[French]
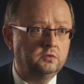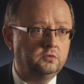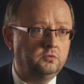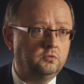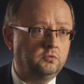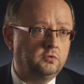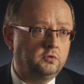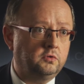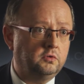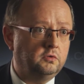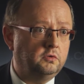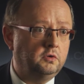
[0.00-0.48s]

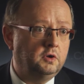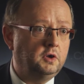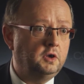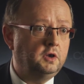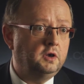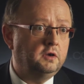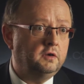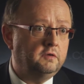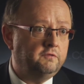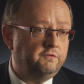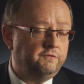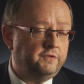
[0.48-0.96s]
donc,
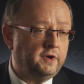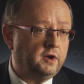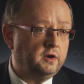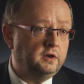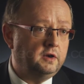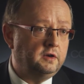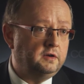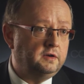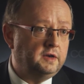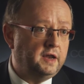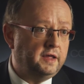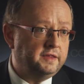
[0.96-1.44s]
faire
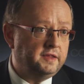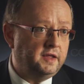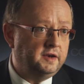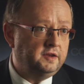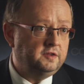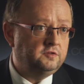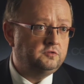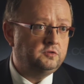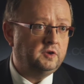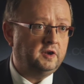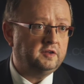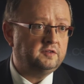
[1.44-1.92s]

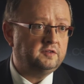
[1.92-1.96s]
l'analyse de